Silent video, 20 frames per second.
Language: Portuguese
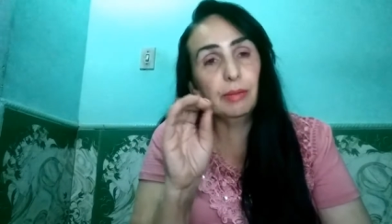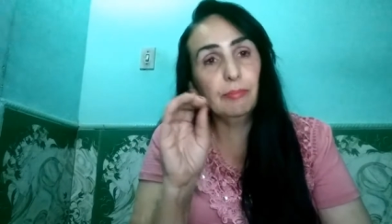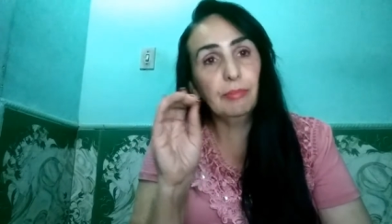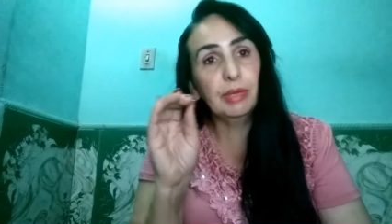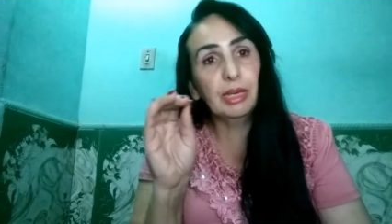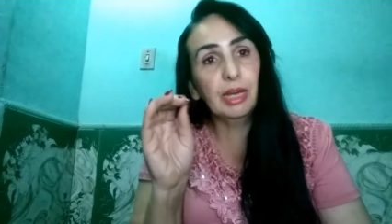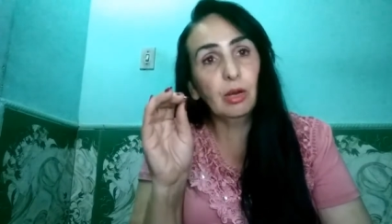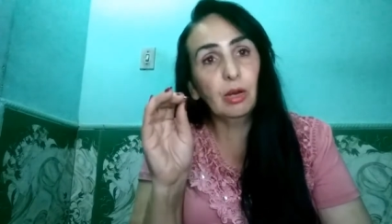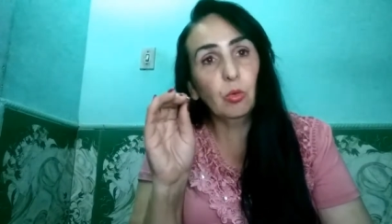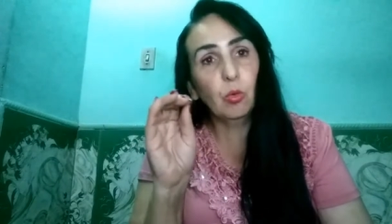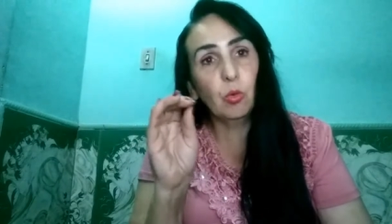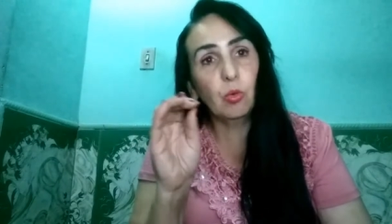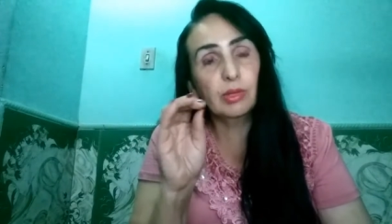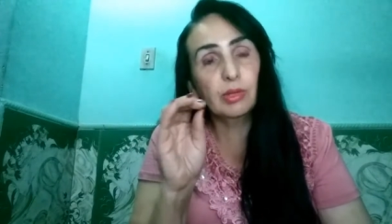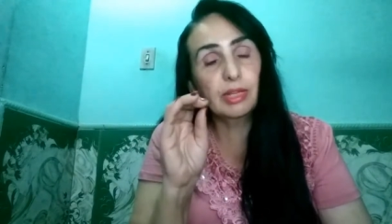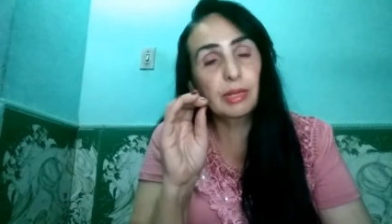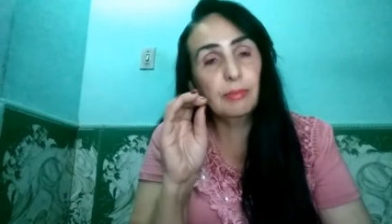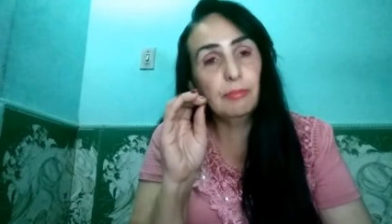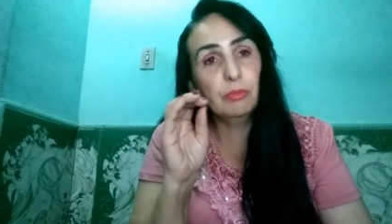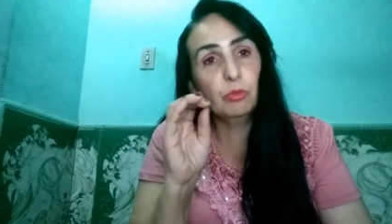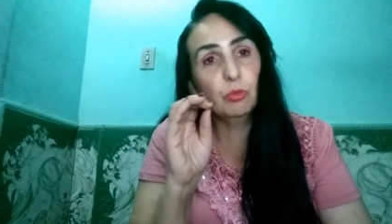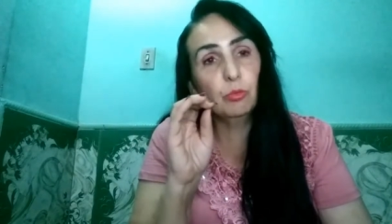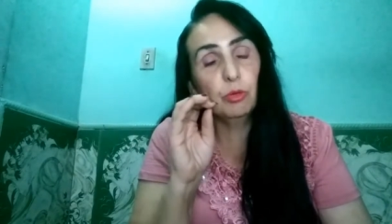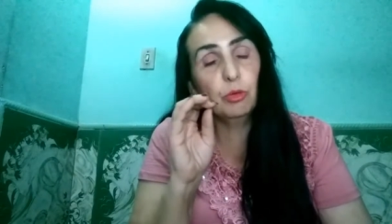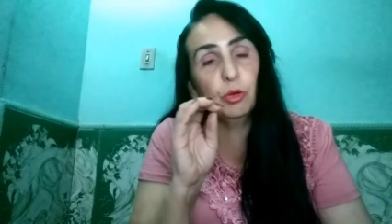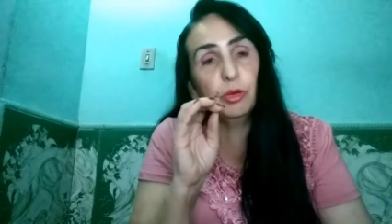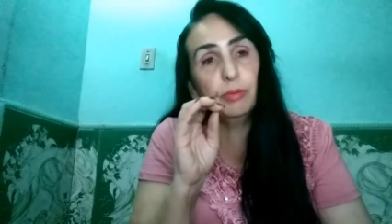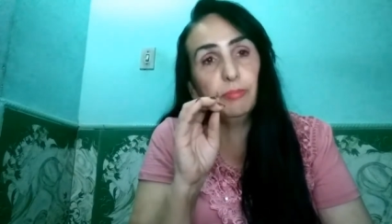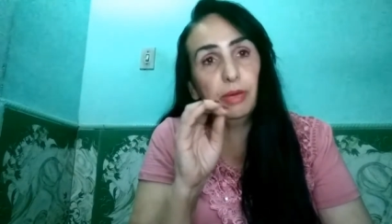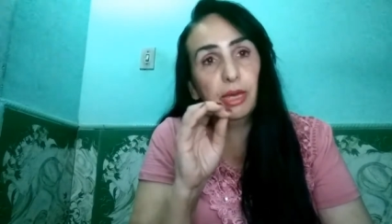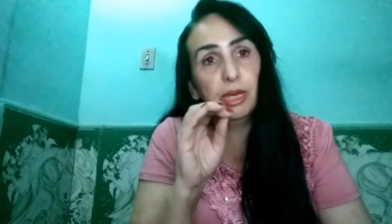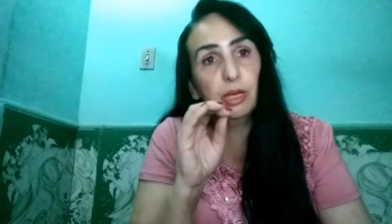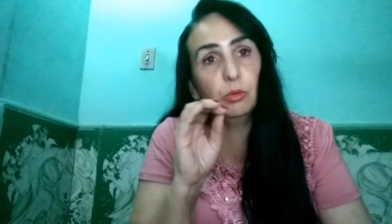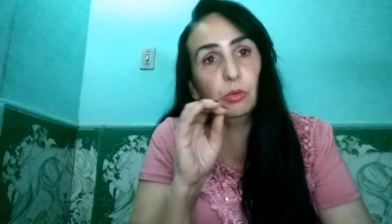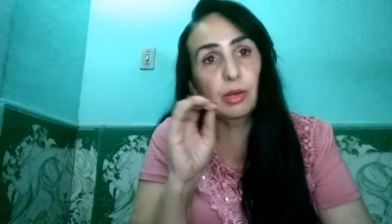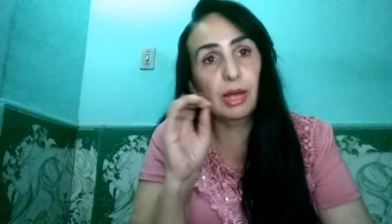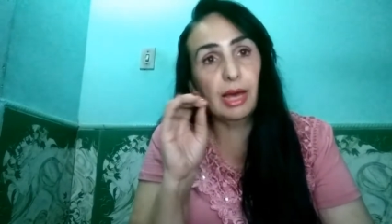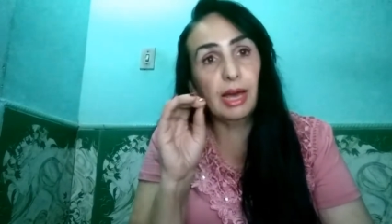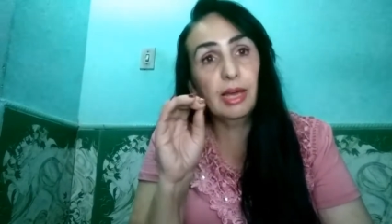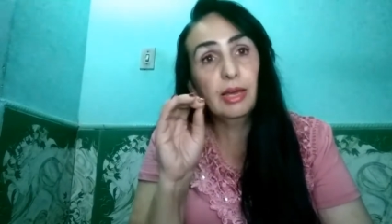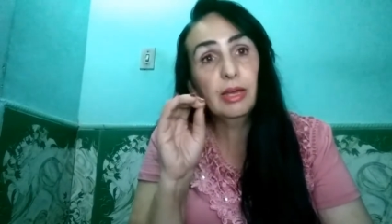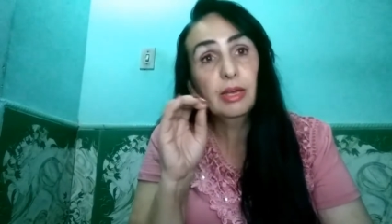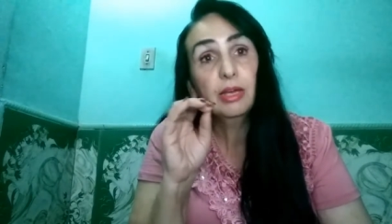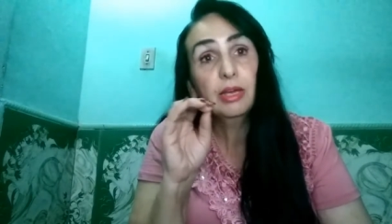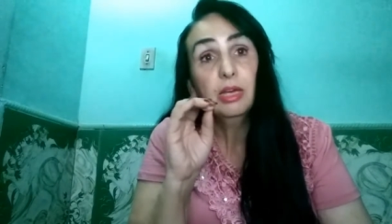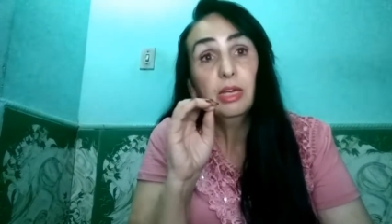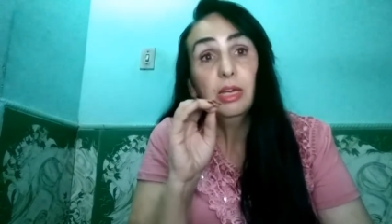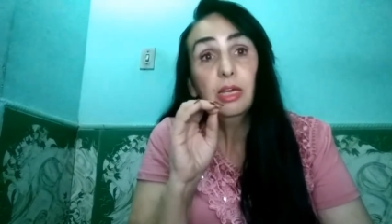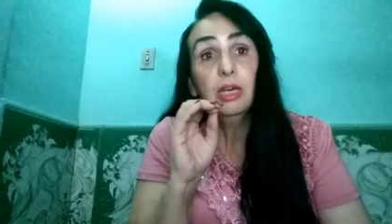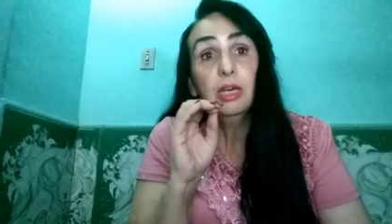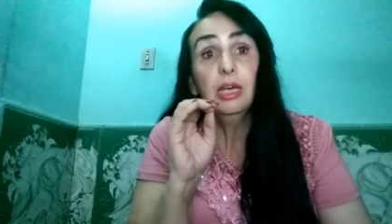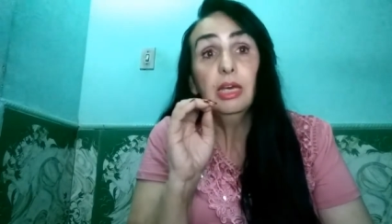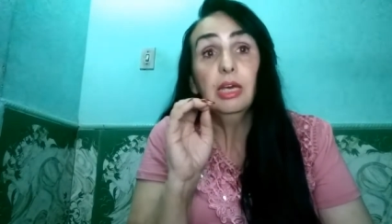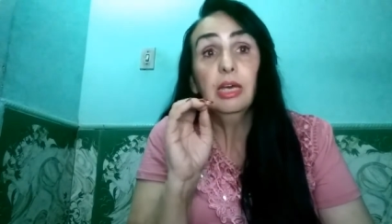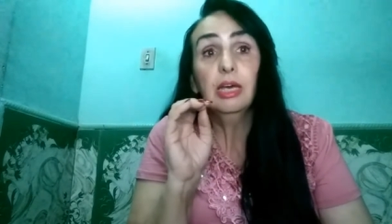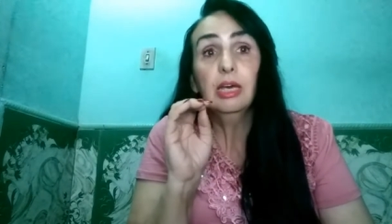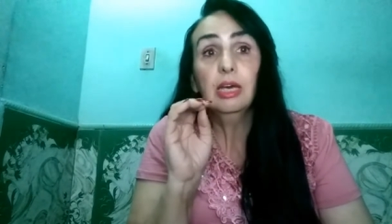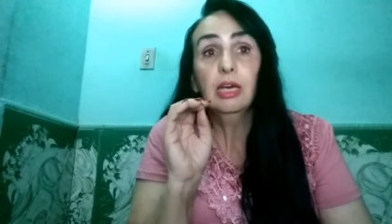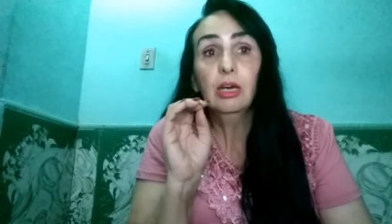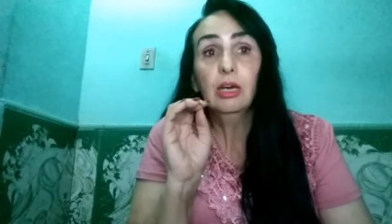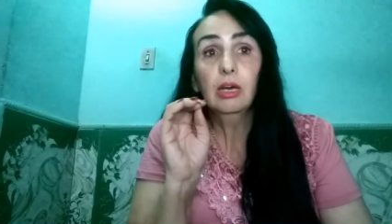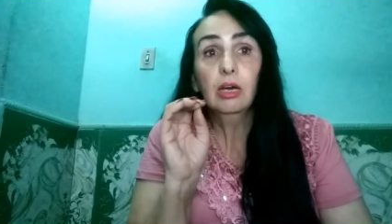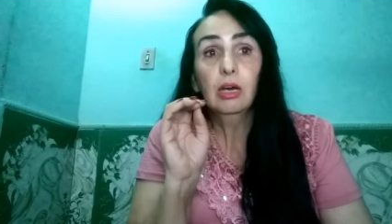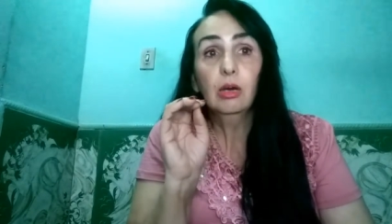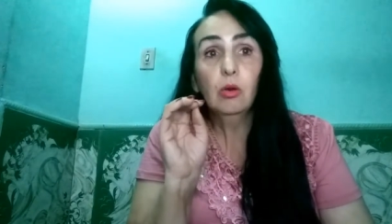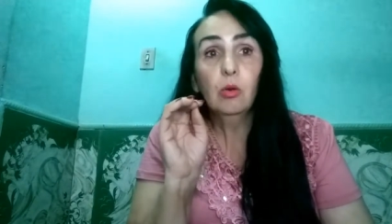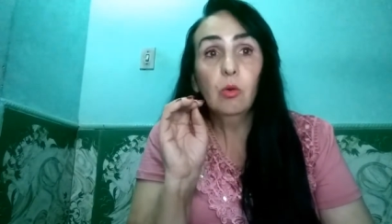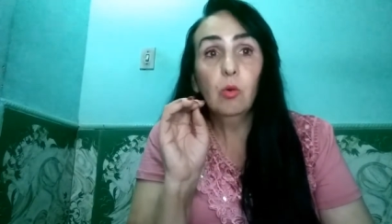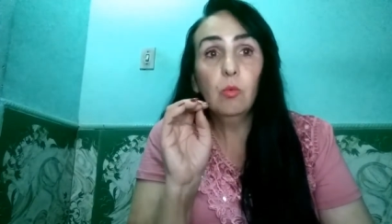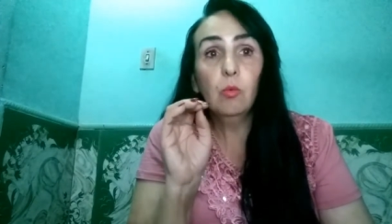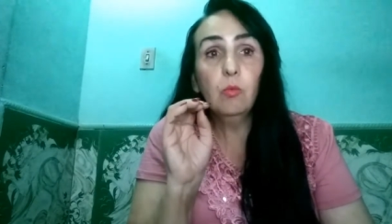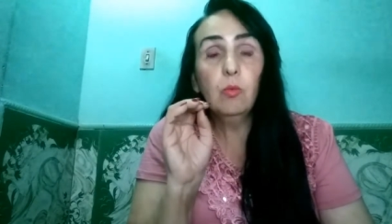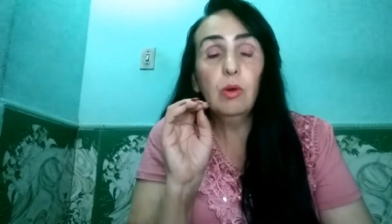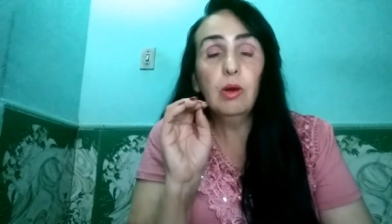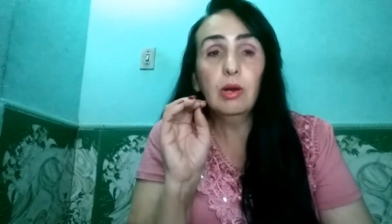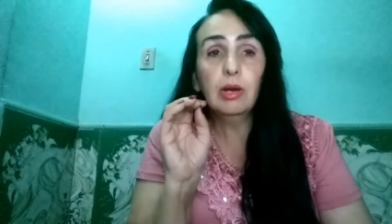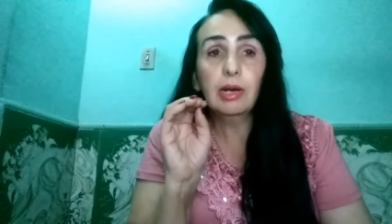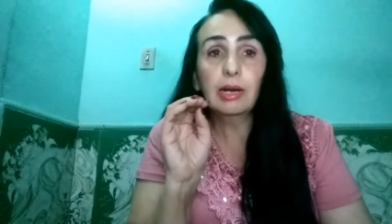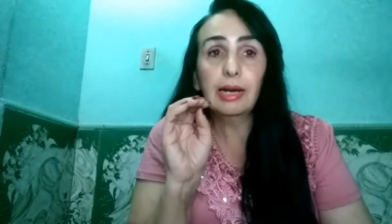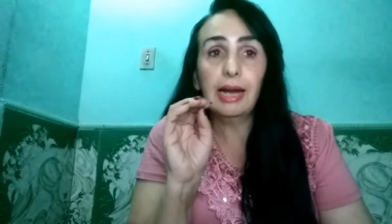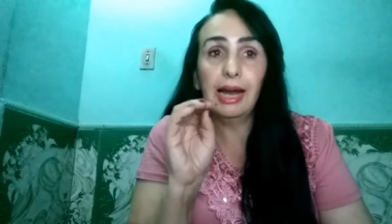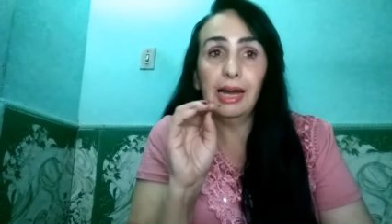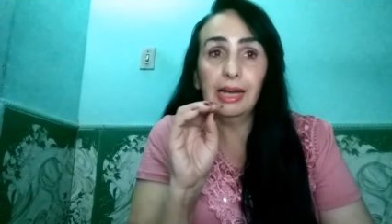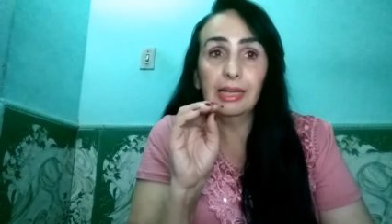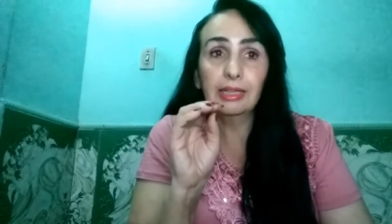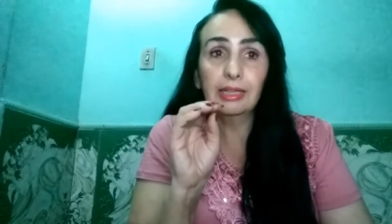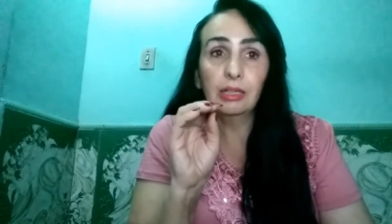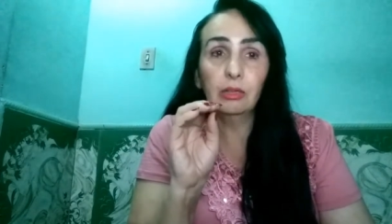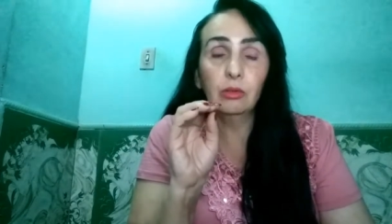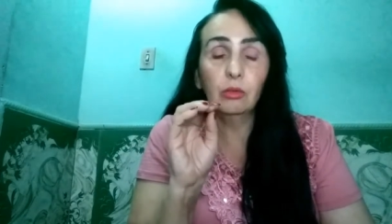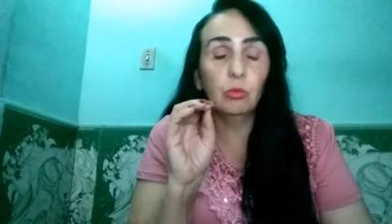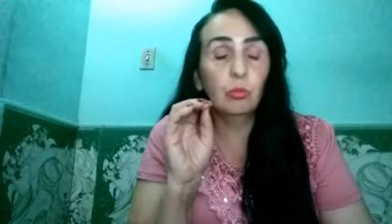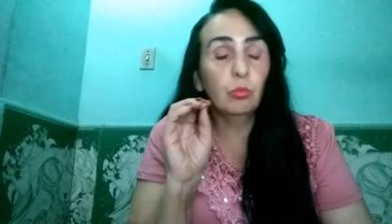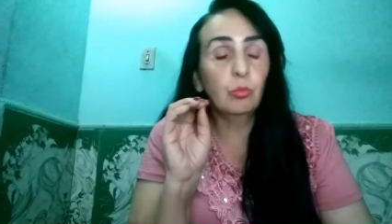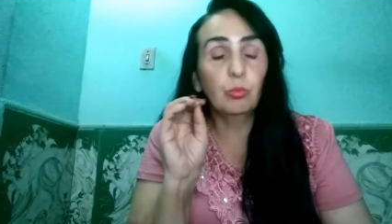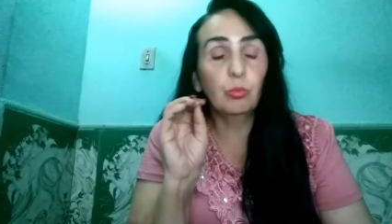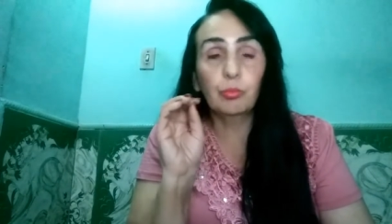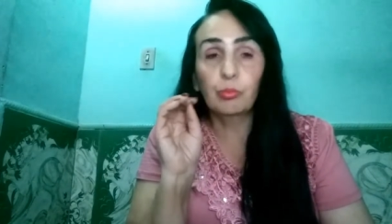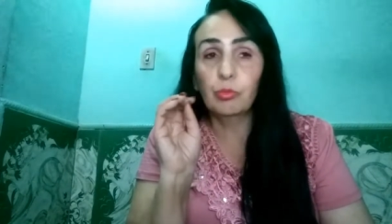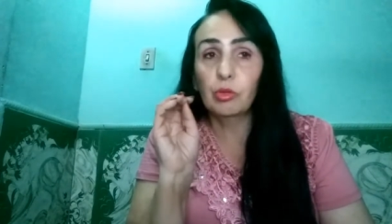na minha conta, no meu e-mail lá, uma carta, um,